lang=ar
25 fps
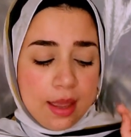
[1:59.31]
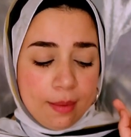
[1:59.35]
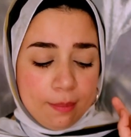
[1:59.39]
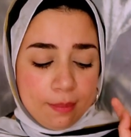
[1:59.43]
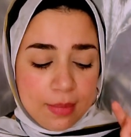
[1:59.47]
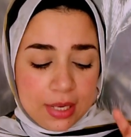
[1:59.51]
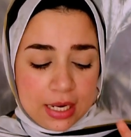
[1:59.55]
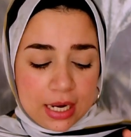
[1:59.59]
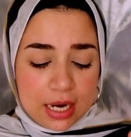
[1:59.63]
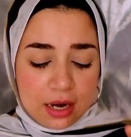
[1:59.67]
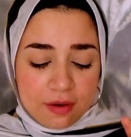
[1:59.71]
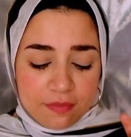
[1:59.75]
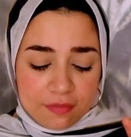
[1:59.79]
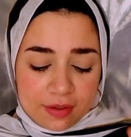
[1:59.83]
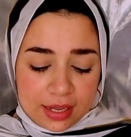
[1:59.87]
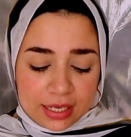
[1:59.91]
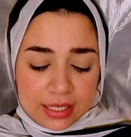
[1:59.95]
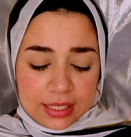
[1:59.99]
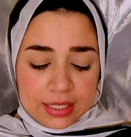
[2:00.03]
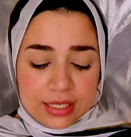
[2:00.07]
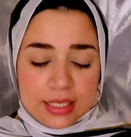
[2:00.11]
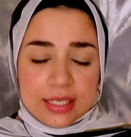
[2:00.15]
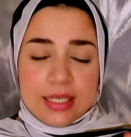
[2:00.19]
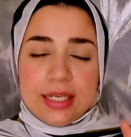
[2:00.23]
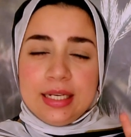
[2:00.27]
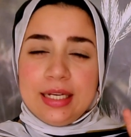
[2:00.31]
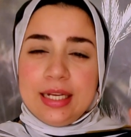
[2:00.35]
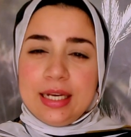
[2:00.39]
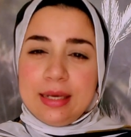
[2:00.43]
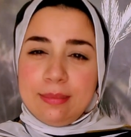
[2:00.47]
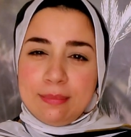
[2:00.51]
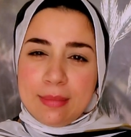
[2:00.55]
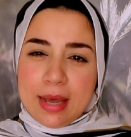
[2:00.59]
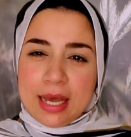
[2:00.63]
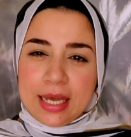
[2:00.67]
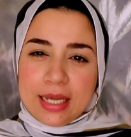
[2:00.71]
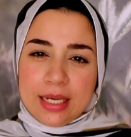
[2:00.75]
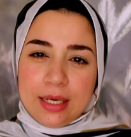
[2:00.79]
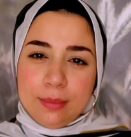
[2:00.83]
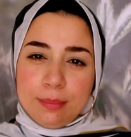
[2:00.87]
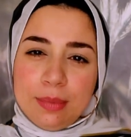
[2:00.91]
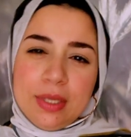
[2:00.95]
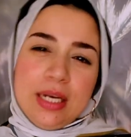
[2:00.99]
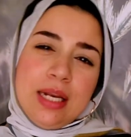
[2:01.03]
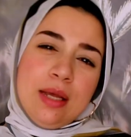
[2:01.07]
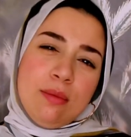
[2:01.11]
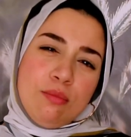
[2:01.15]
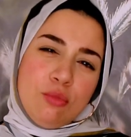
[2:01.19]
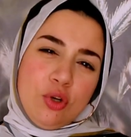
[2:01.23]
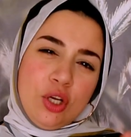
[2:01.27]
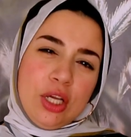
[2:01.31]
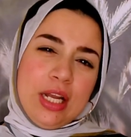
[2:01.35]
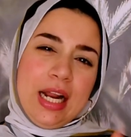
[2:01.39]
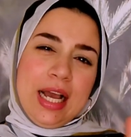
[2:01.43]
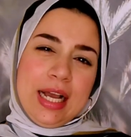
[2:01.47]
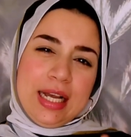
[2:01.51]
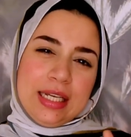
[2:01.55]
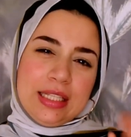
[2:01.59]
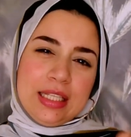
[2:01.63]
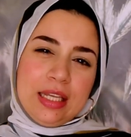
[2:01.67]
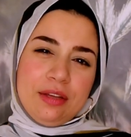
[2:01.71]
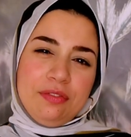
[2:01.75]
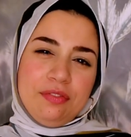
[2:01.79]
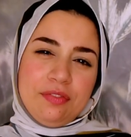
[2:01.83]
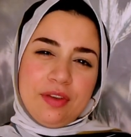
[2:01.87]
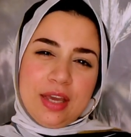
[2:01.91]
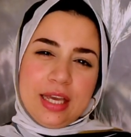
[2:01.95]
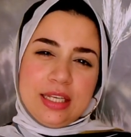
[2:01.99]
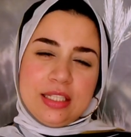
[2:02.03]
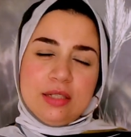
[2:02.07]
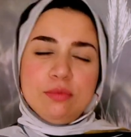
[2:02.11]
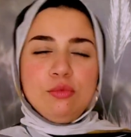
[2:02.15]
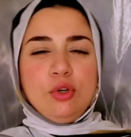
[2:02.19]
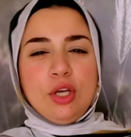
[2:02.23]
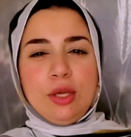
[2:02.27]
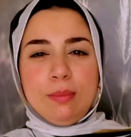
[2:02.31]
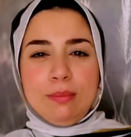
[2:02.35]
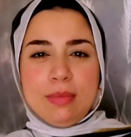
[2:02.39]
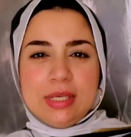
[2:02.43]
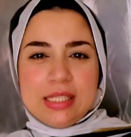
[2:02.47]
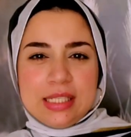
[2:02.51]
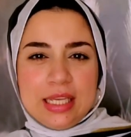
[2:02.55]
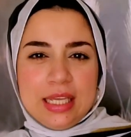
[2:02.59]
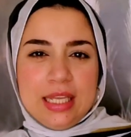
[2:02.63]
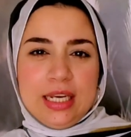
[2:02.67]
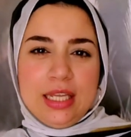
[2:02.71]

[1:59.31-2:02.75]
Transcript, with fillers: من الفجر الفجر للمغرب انما ممكن حاجات خفيفه عادي ممكن ماسك